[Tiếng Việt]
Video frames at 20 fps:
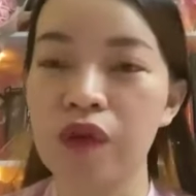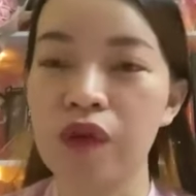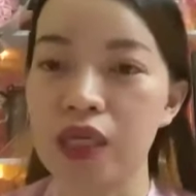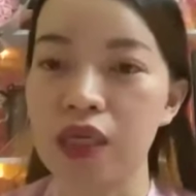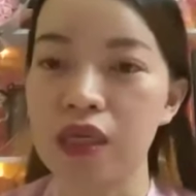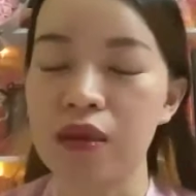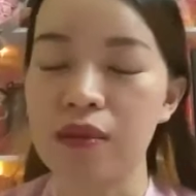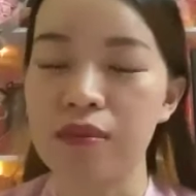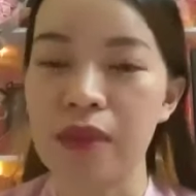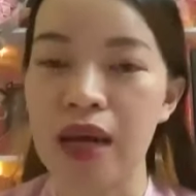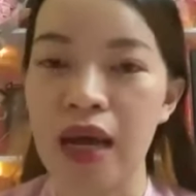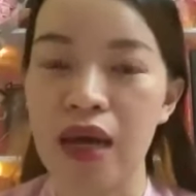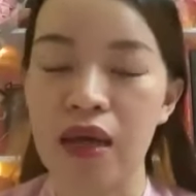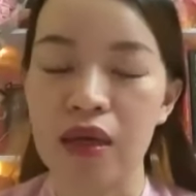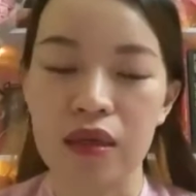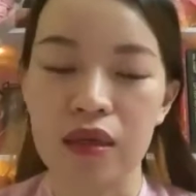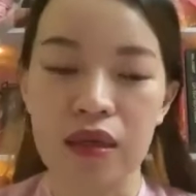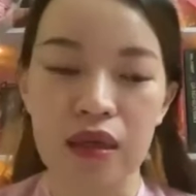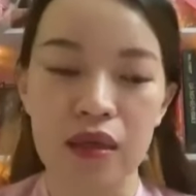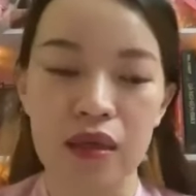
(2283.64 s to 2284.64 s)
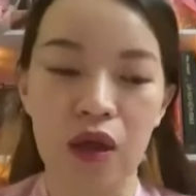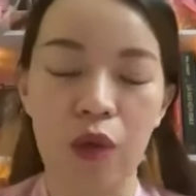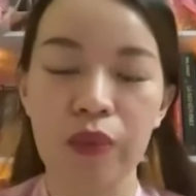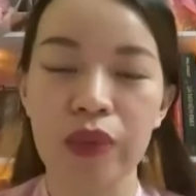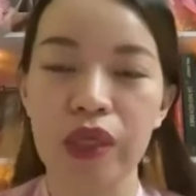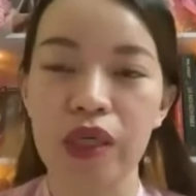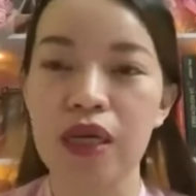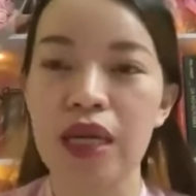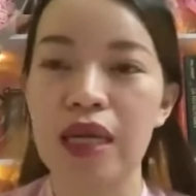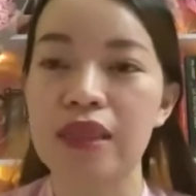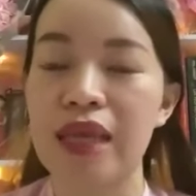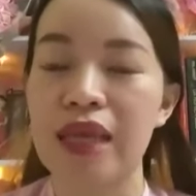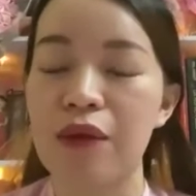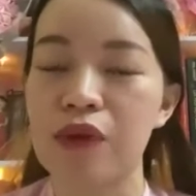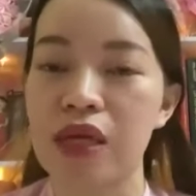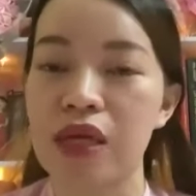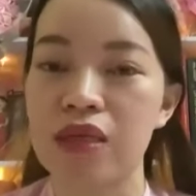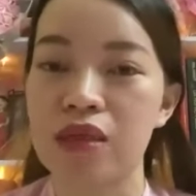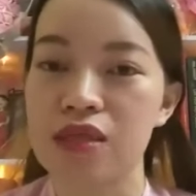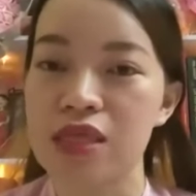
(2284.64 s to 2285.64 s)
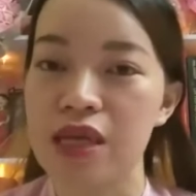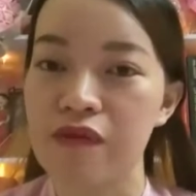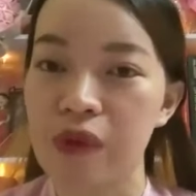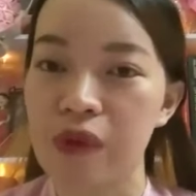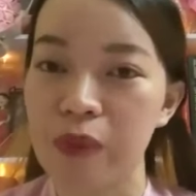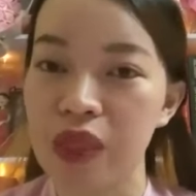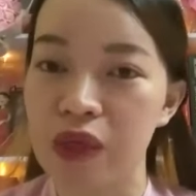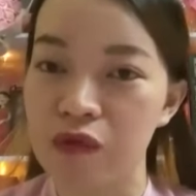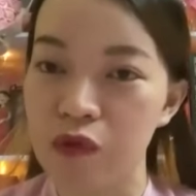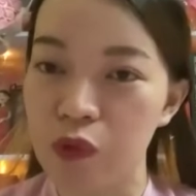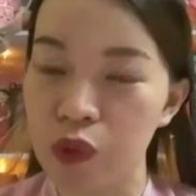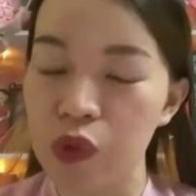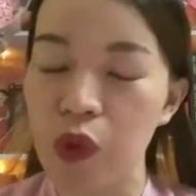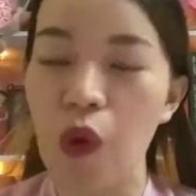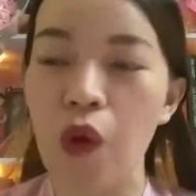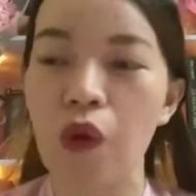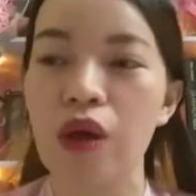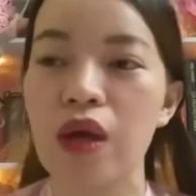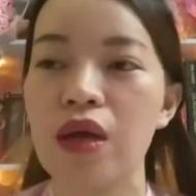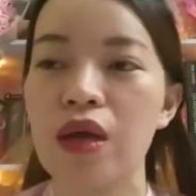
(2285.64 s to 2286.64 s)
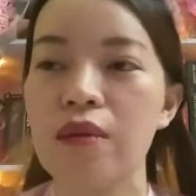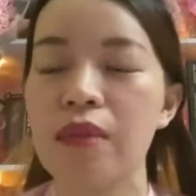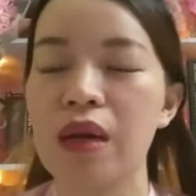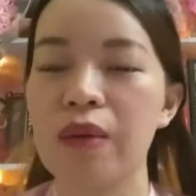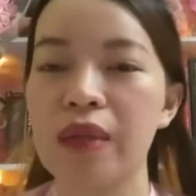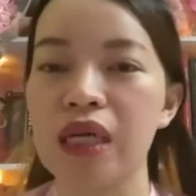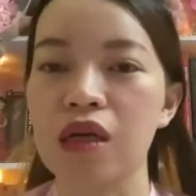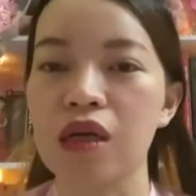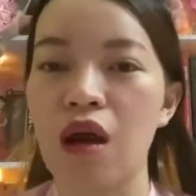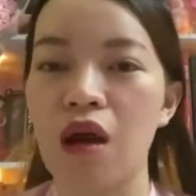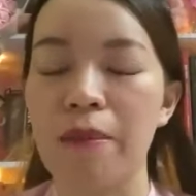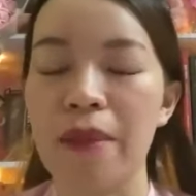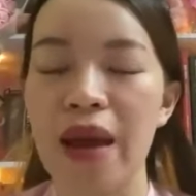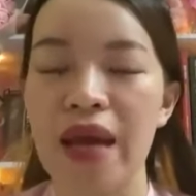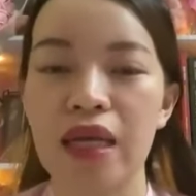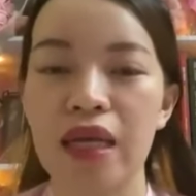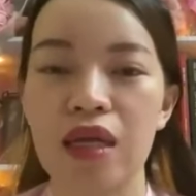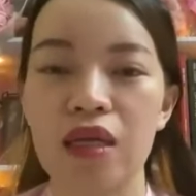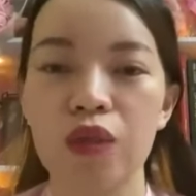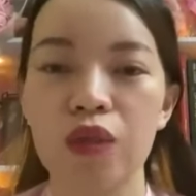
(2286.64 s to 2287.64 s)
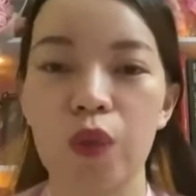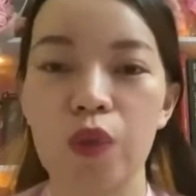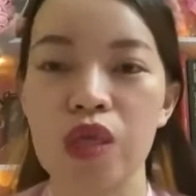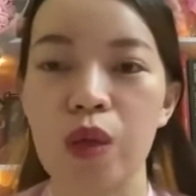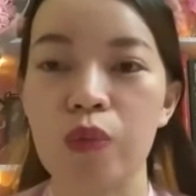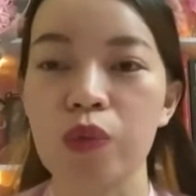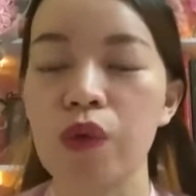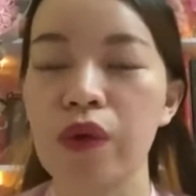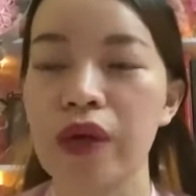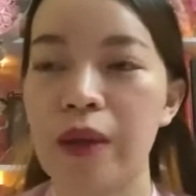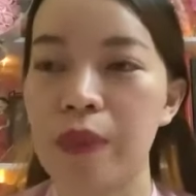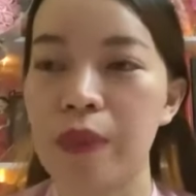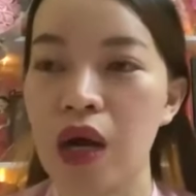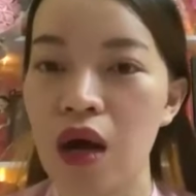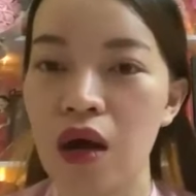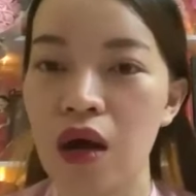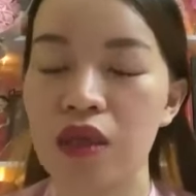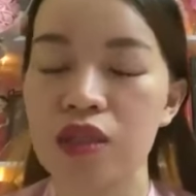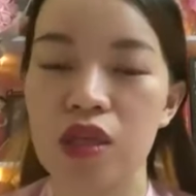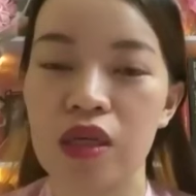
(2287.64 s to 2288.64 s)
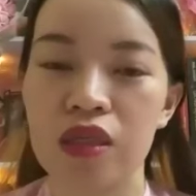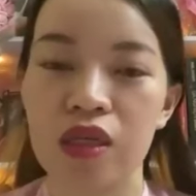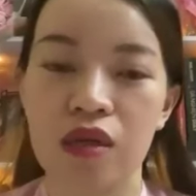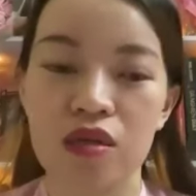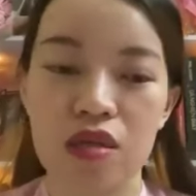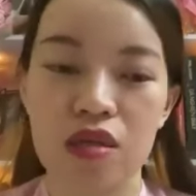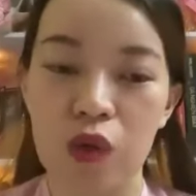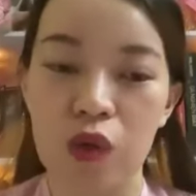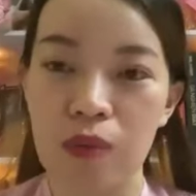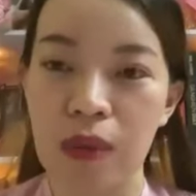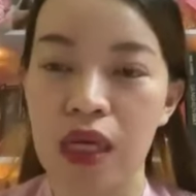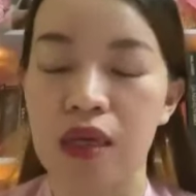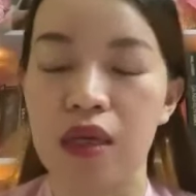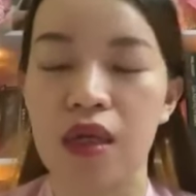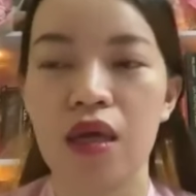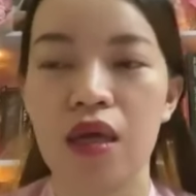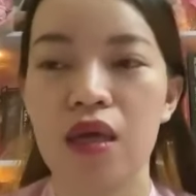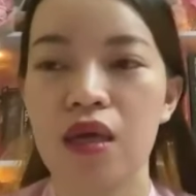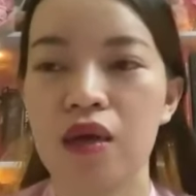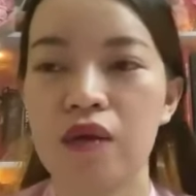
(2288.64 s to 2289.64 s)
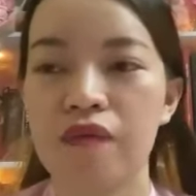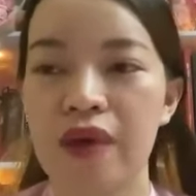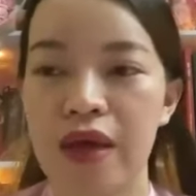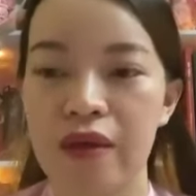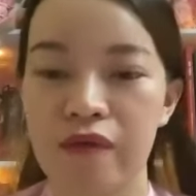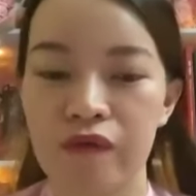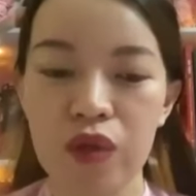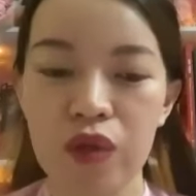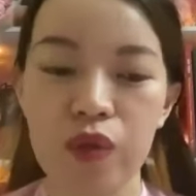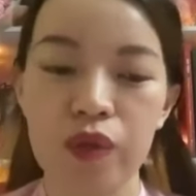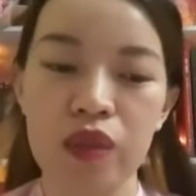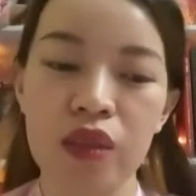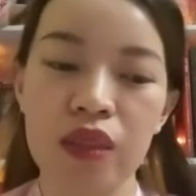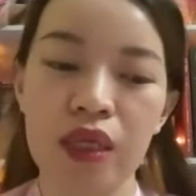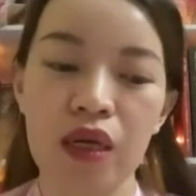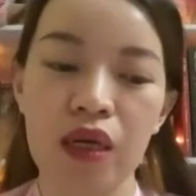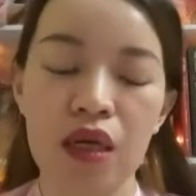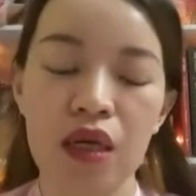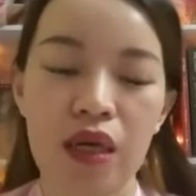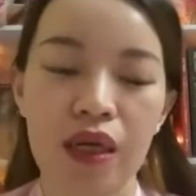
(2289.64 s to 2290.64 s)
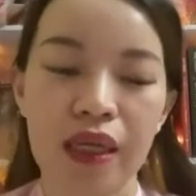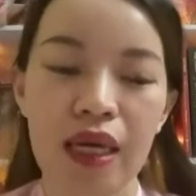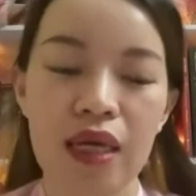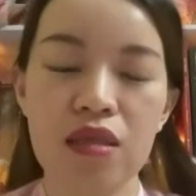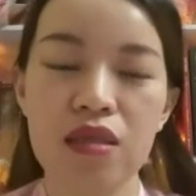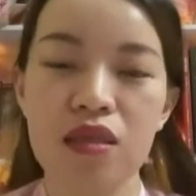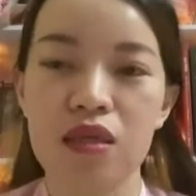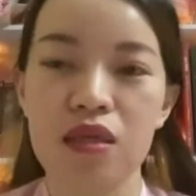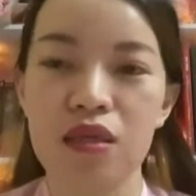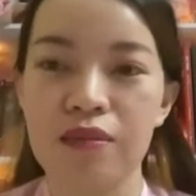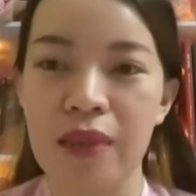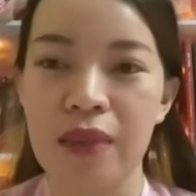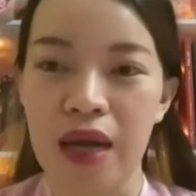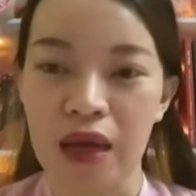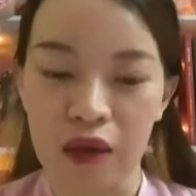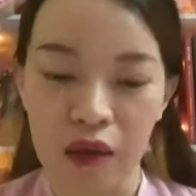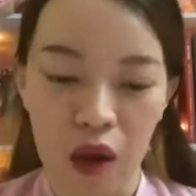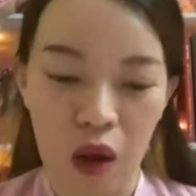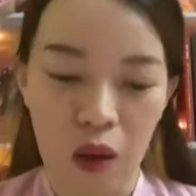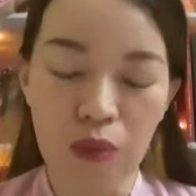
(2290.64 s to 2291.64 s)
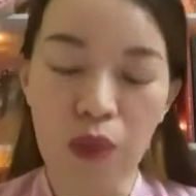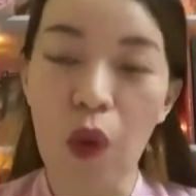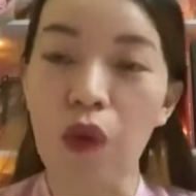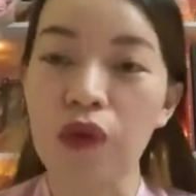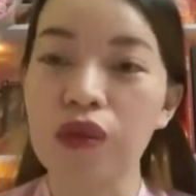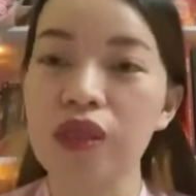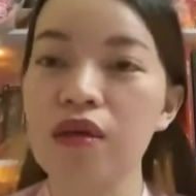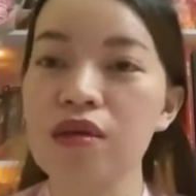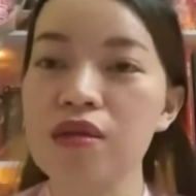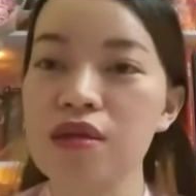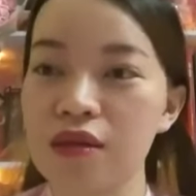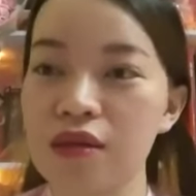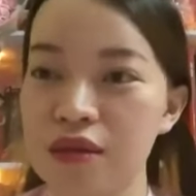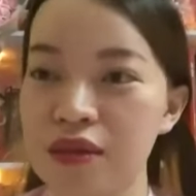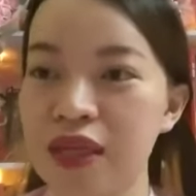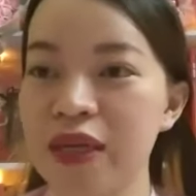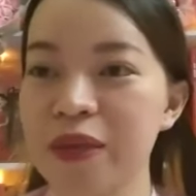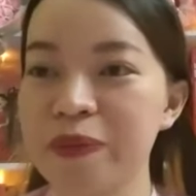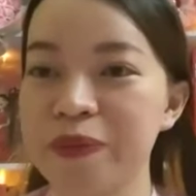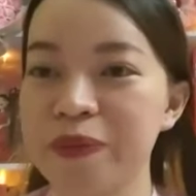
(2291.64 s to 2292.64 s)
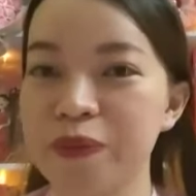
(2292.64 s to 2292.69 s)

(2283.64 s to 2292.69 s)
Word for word: việc mà không những là tạo ra những sản phẩm dịch vụ tốt mà mình còn mang đến cuộc sống tốt đẹp hơn cho nhân sự của mình và ví dụ như nhé các anh chị mà có một nhân sự nha